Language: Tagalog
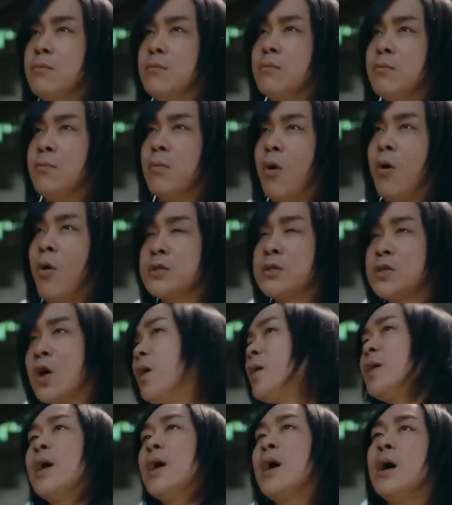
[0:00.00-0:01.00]
Habang
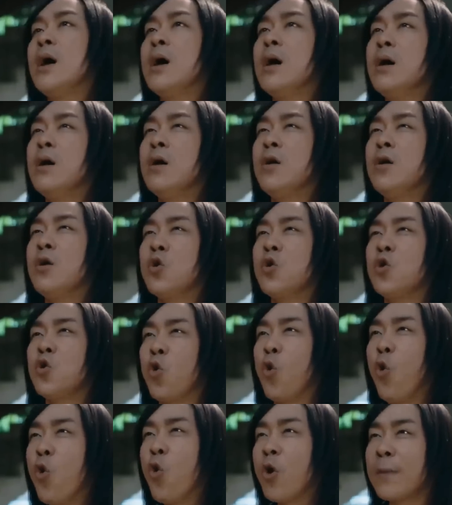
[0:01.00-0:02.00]
pauwi si Duo,
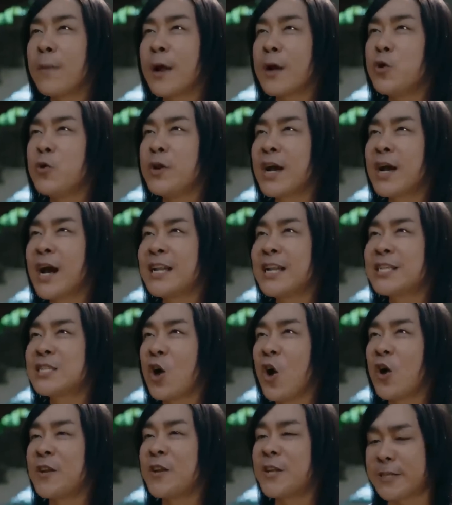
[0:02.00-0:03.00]
Binati siya ni Man at
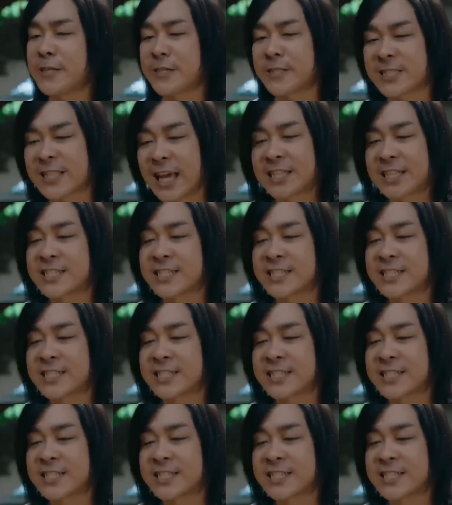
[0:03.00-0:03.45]
nagsasabing